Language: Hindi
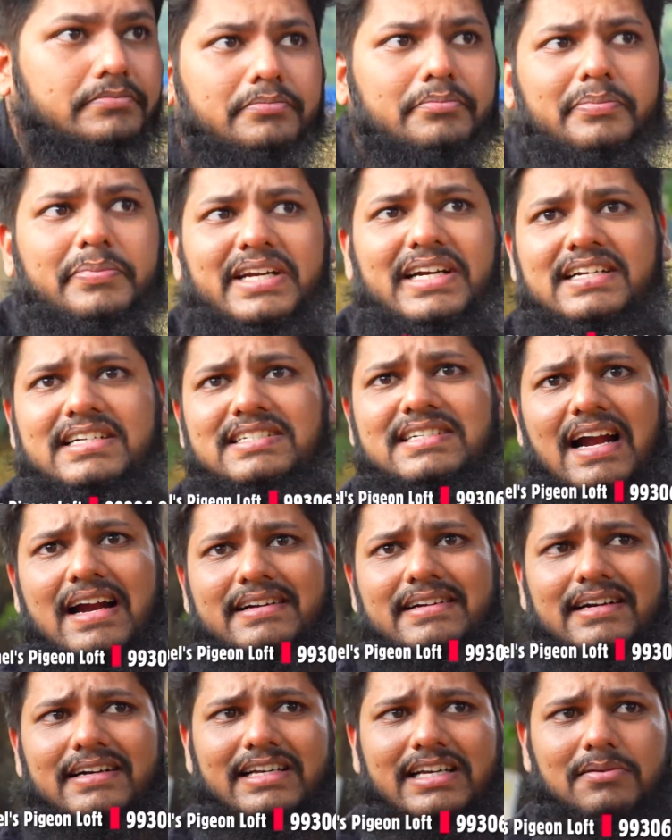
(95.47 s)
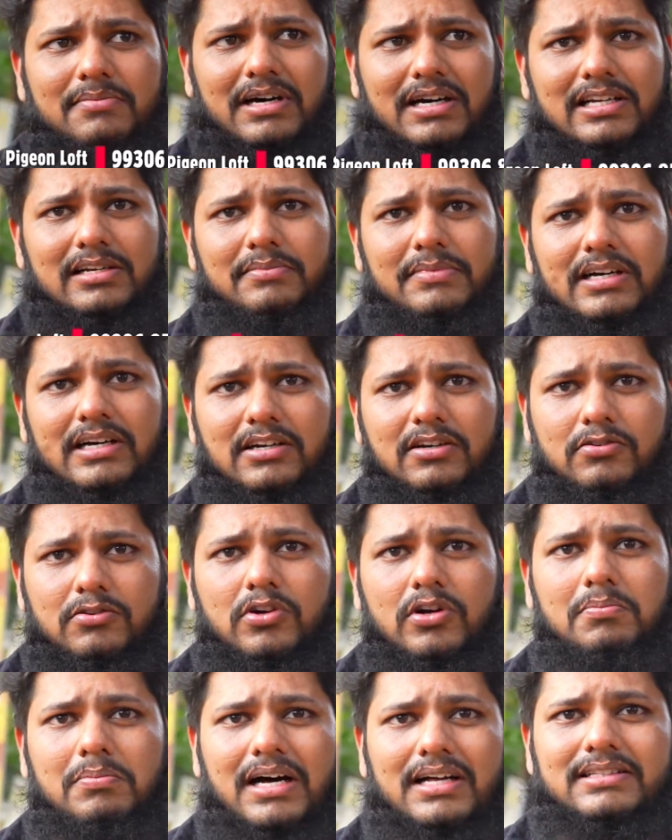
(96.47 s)
ब्रीड स्टैंडर्ड के बारे में अगर उन
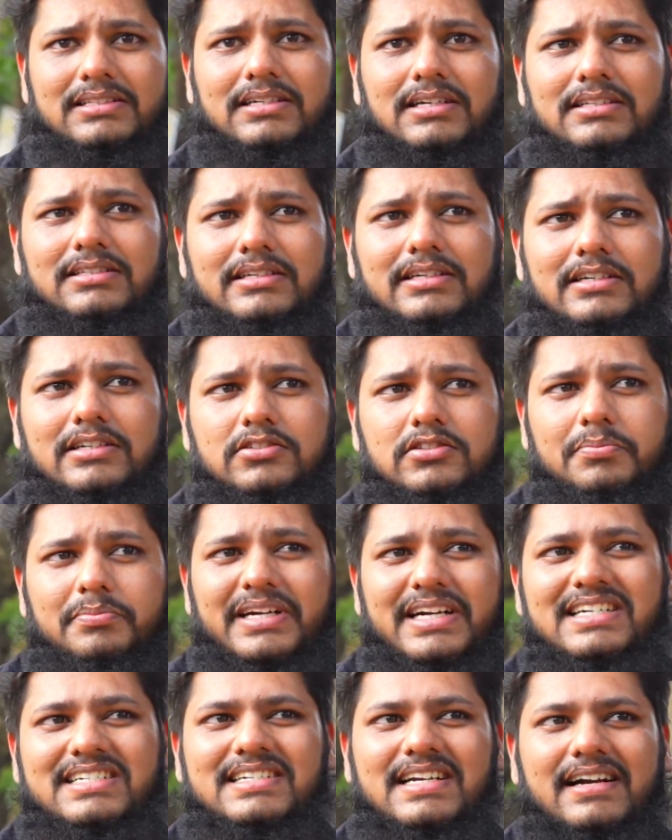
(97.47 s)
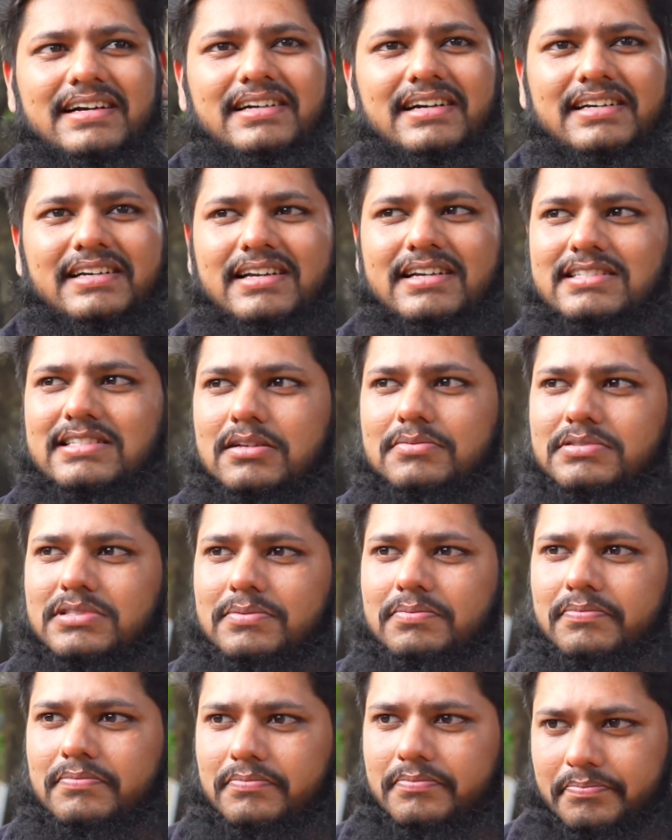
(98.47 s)
लोग बात करते हैं ना तो ब्रीड स्टैंडर्ड के हिसाब से